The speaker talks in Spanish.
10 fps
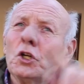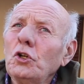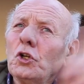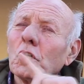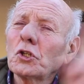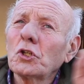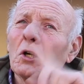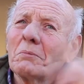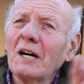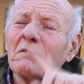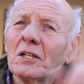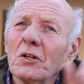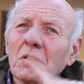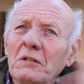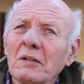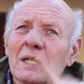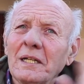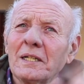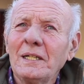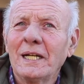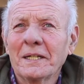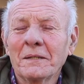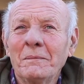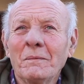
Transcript: no tomaban los que iban a alquilar